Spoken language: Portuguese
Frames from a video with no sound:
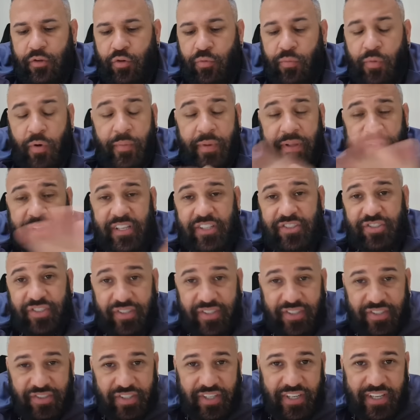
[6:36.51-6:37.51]
E o momento que a
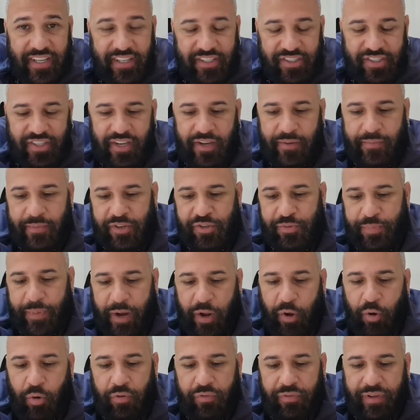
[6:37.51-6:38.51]
gente desliga as câmeras
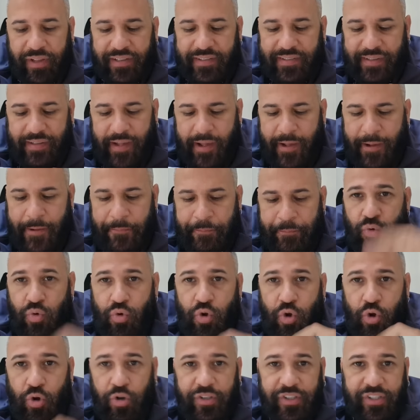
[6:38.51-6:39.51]
para conversar, o
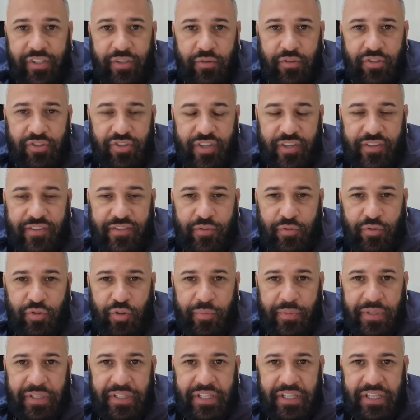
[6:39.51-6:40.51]
gordinho, que eu esqueci o
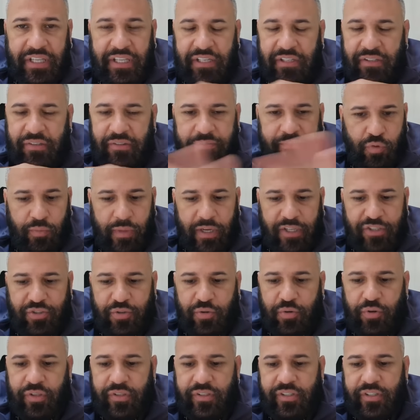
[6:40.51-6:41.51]
nome dele, o mais
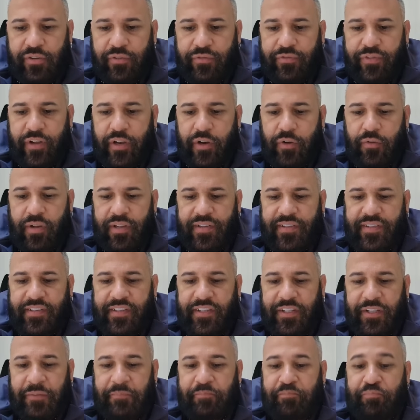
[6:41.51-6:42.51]
gordinho, falou
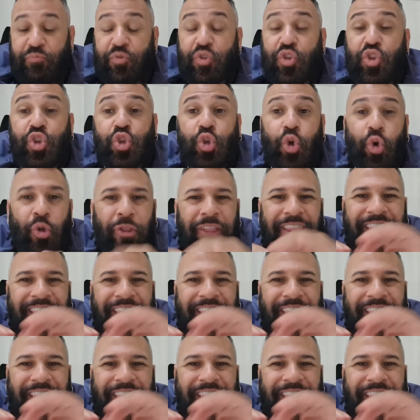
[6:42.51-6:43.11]
assim: Do